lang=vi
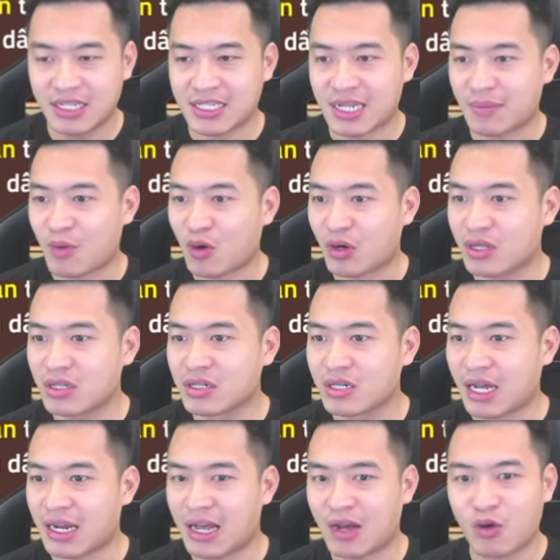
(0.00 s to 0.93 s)
săn bot các thứ
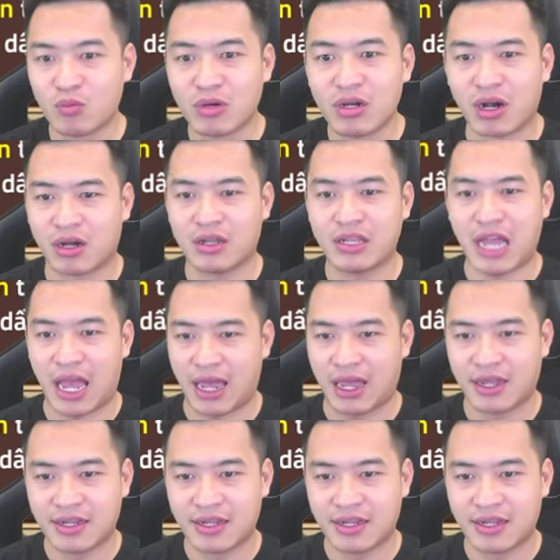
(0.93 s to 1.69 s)
khả năng cũng được đấy nhỉ.